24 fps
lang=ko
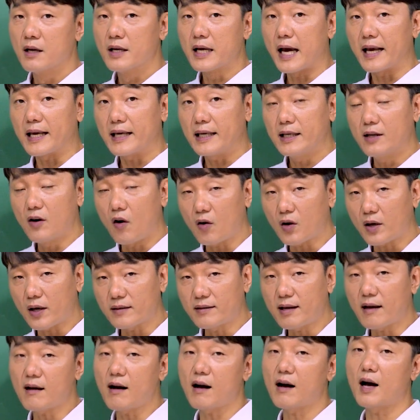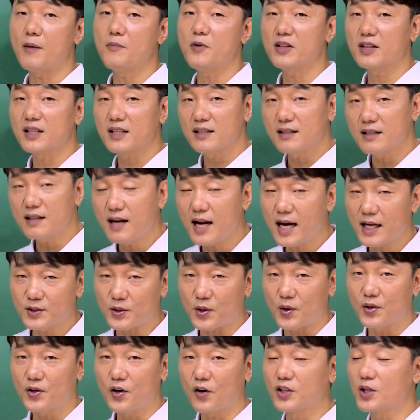야, 이렇게 생각하면 큰일
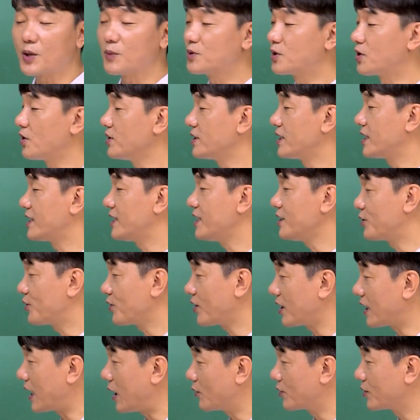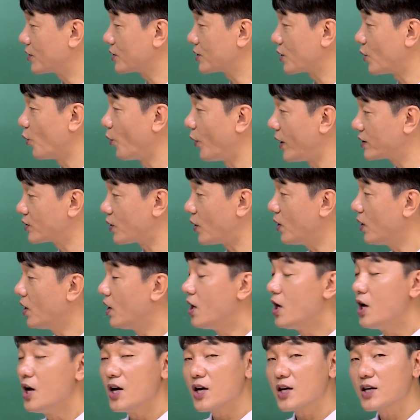나죠. 여기서부터 이제 실수가 나오는 거죠. 왜죠?
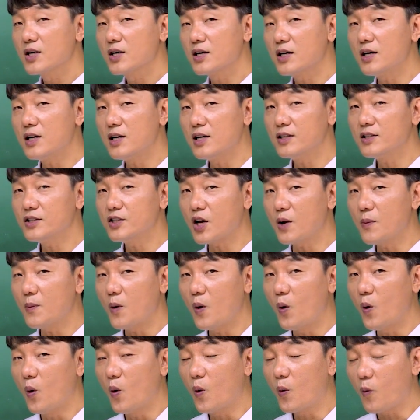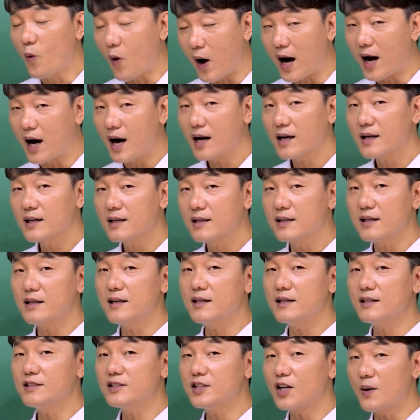끓는 점과
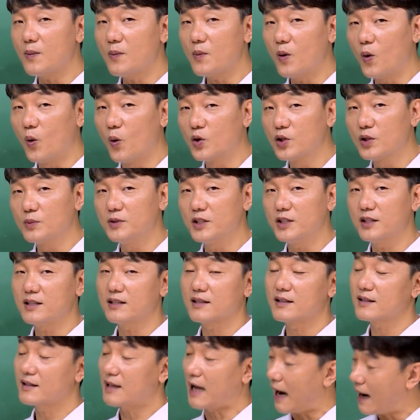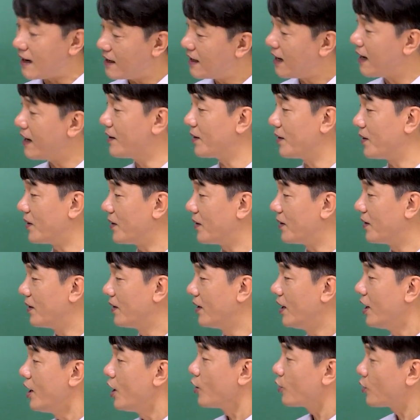끓는 점 오름은 달라요.
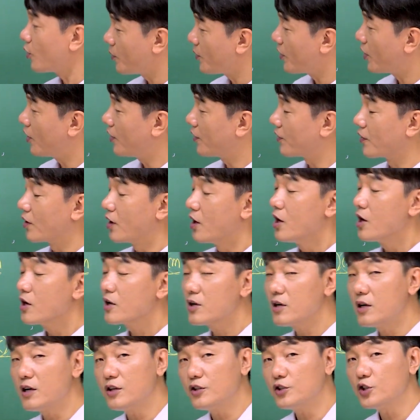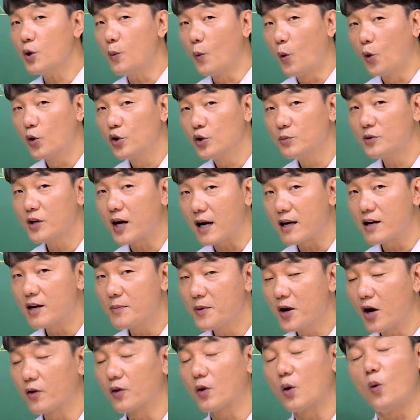그러면 끓는 점 오름을
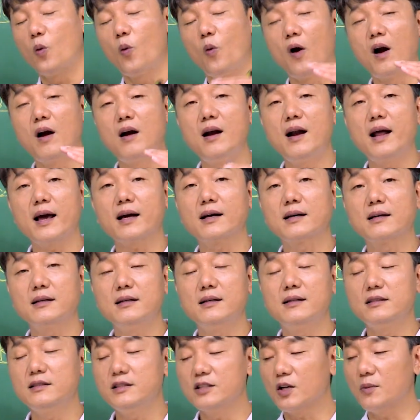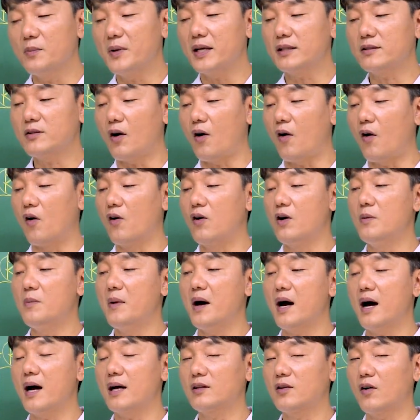알려면 원래 끓는 점에서
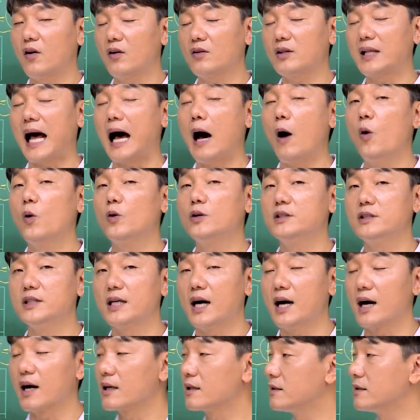얼마가 더 나오느냐